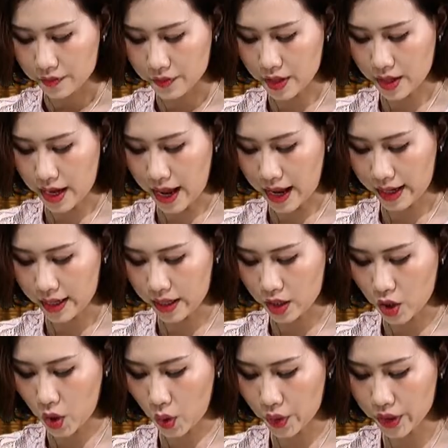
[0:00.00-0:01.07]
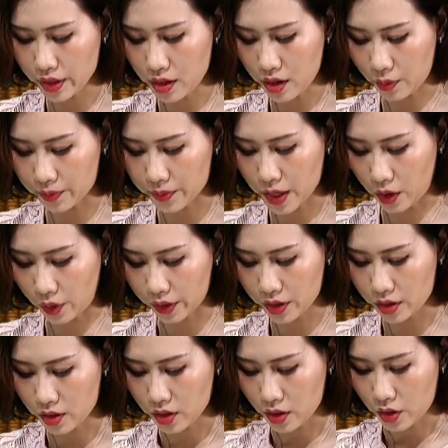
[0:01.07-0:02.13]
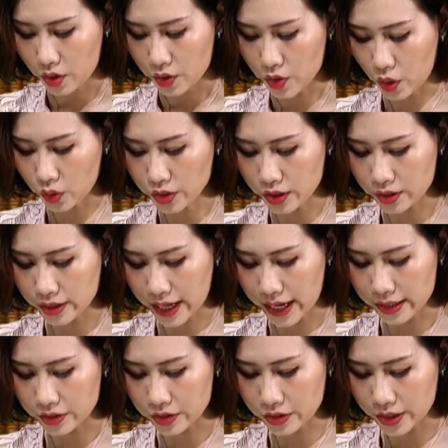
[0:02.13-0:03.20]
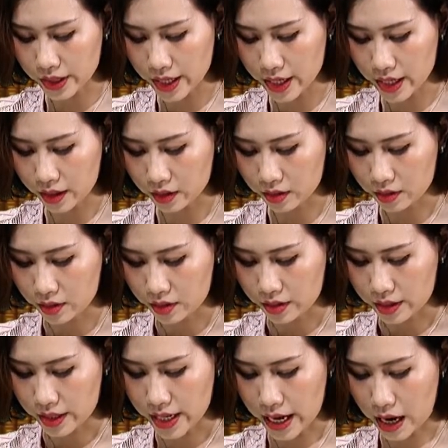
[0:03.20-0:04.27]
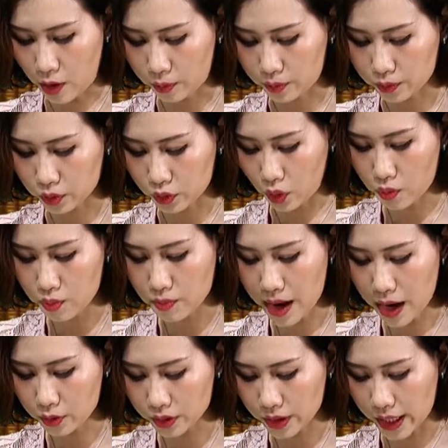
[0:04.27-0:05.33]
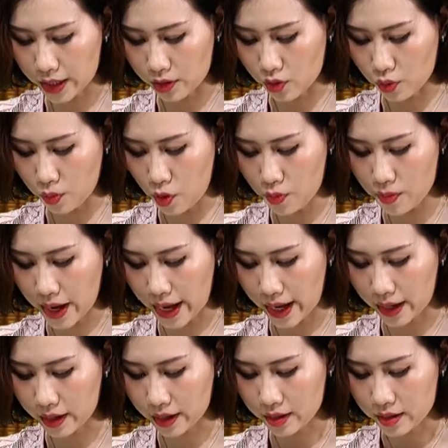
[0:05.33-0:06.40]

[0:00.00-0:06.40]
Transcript: Với lại khối đứa học giỏi, đổ trường này trường kia, đi học tốn bao tiền của bố mẹ,